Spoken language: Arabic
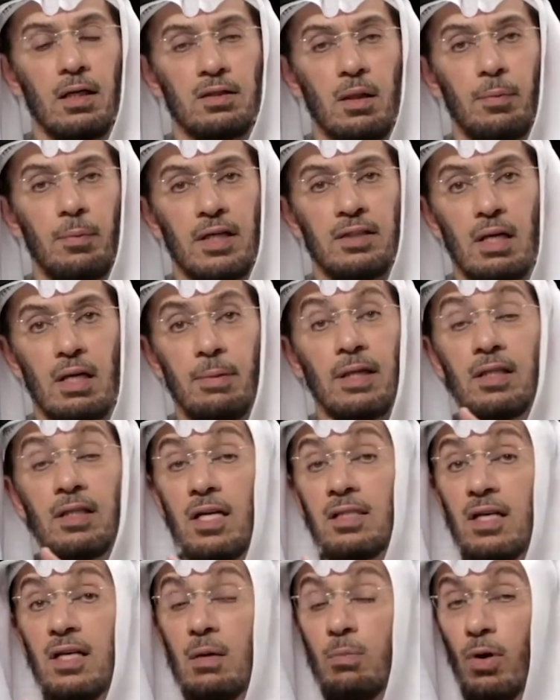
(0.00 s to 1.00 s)
طبعا
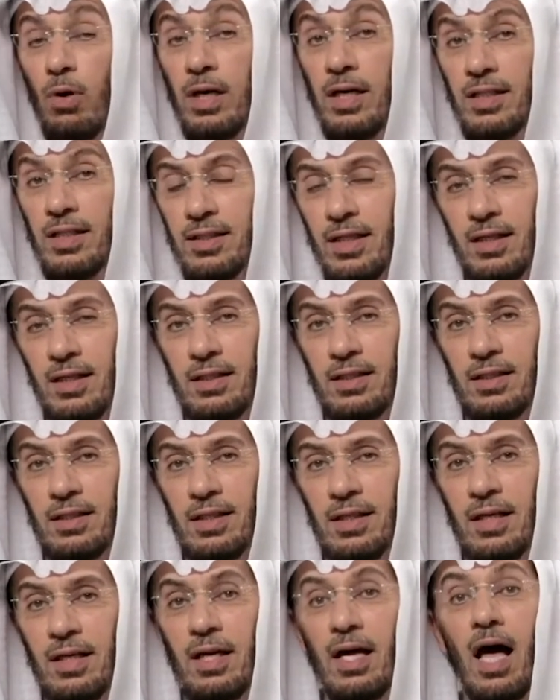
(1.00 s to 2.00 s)
المدرسة الملحدة
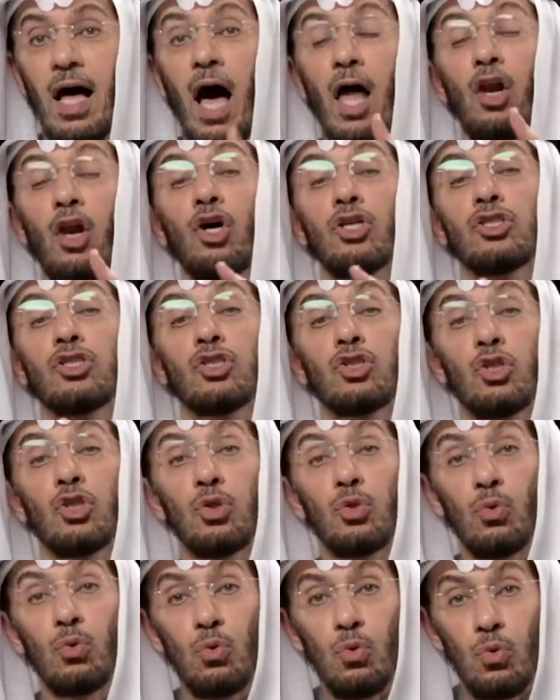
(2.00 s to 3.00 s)

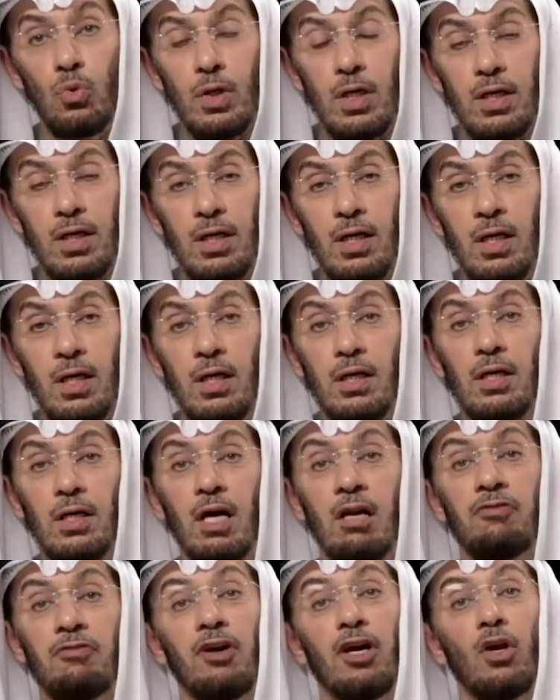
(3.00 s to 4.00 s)
الحسيون
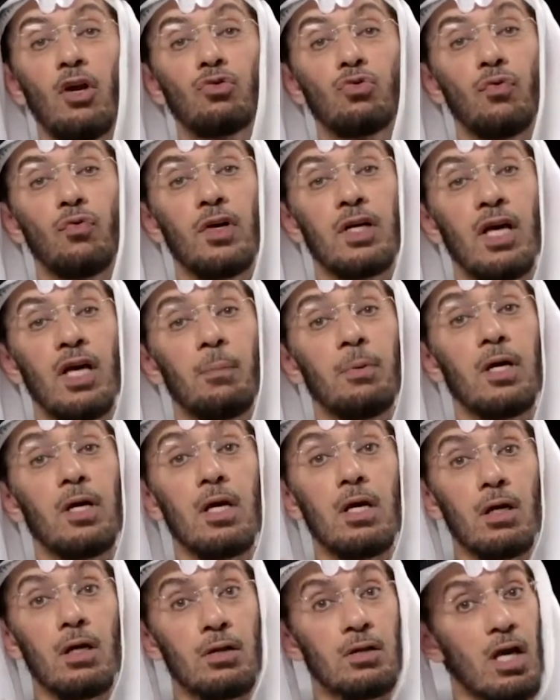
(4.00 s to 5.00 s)
الفيلسوف
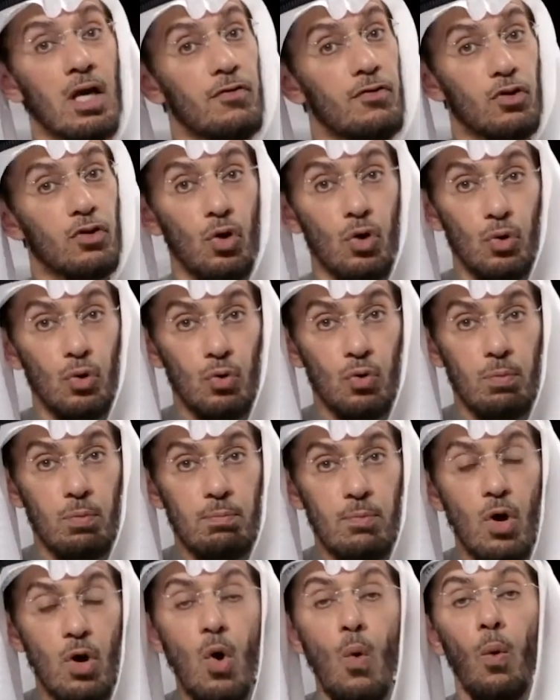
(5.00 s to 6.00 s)
الكبير ديفيد
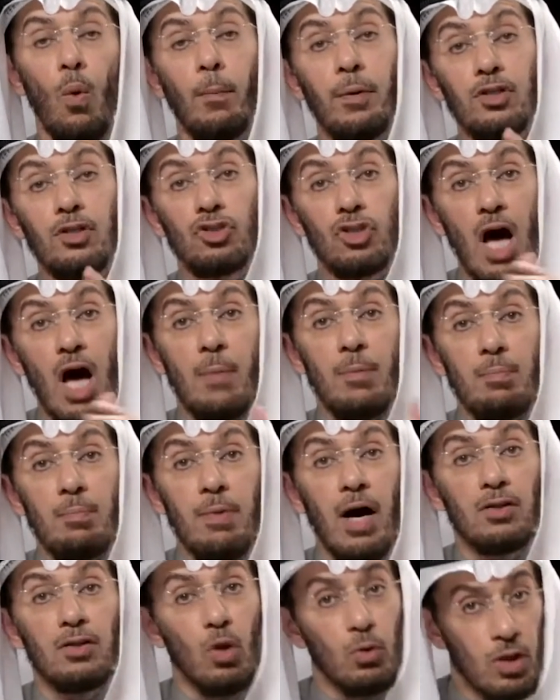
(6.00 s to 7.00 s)
هيوم ومن جاء من
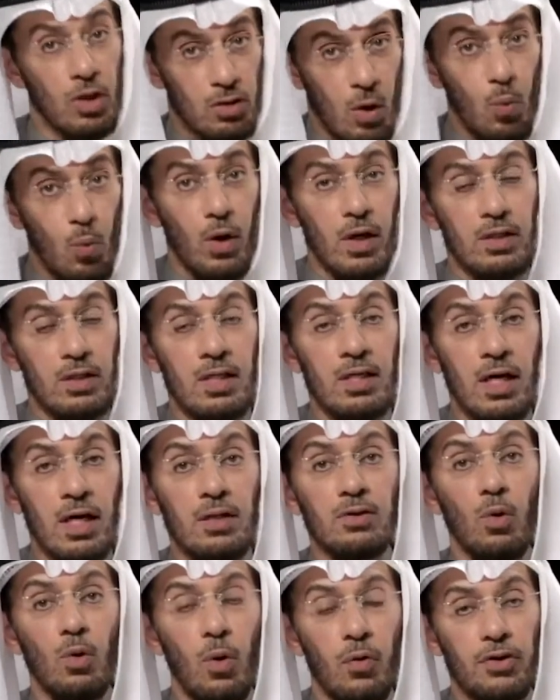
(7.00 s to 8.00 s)
بعده وتطورت هي
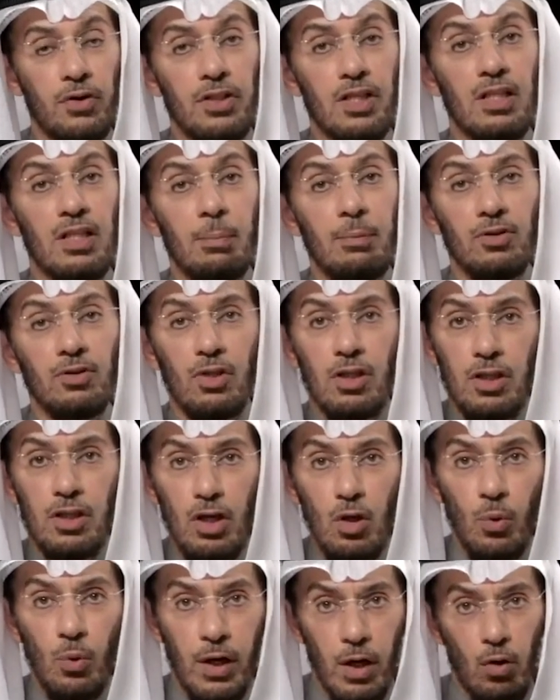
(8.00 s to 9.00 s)
عند الوضعيين
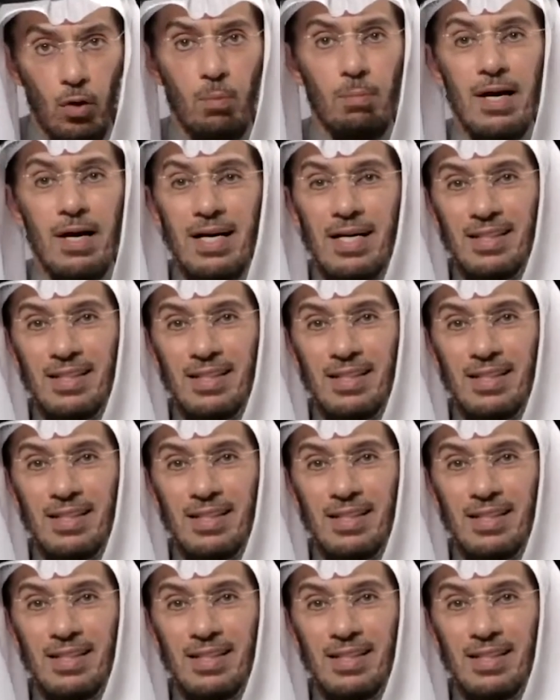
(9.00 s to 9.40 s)
المنطقيين وغيرهم